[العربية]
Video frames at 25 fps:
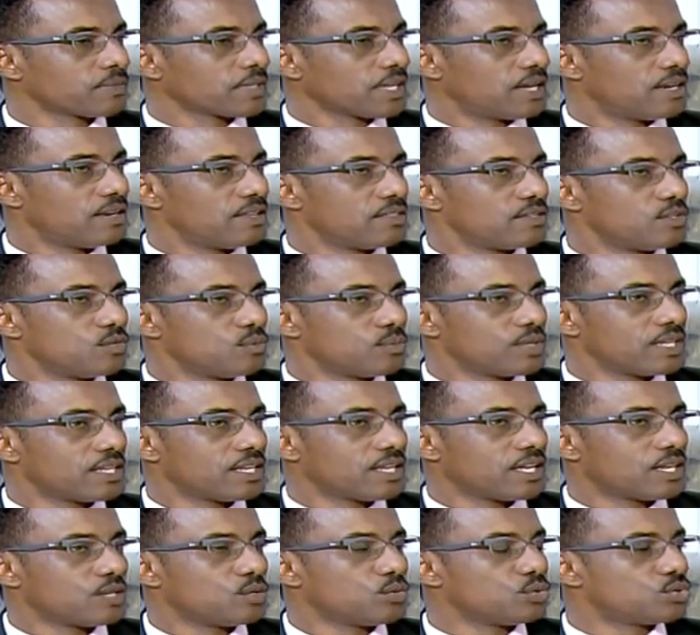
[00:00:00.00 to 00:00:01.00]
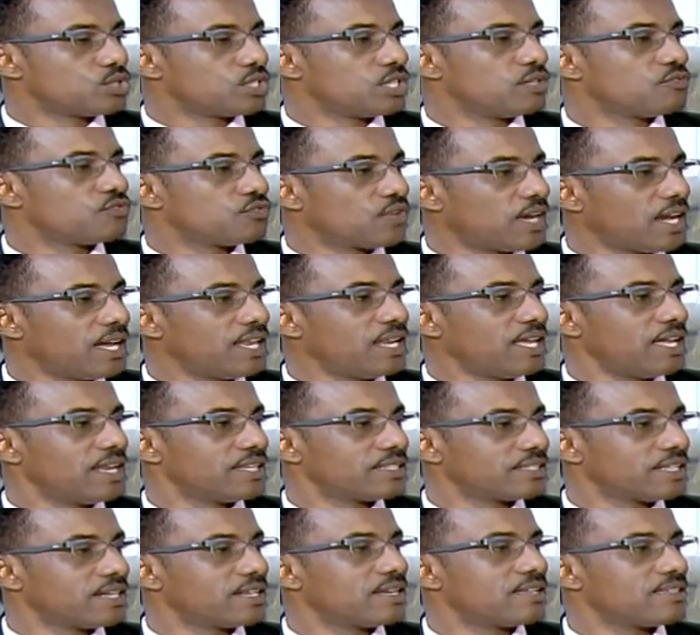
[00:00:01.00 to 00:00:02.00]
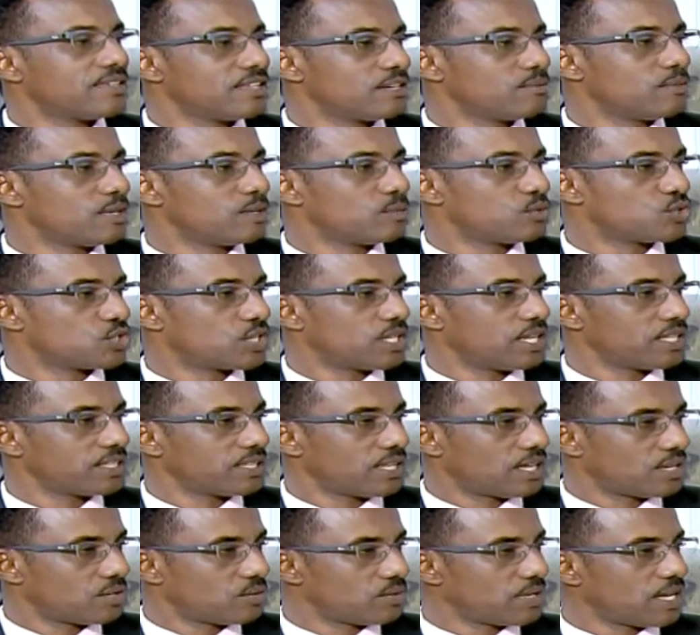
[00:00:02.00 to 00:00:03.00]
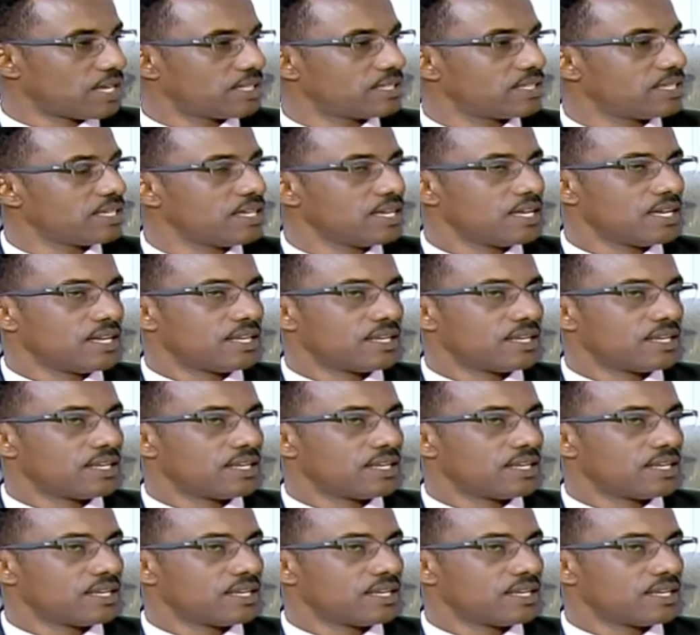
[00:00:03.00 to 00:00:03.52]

الذي يمكن أن يسهم في حل حالة الكثير من المشكلات لأنه يأتي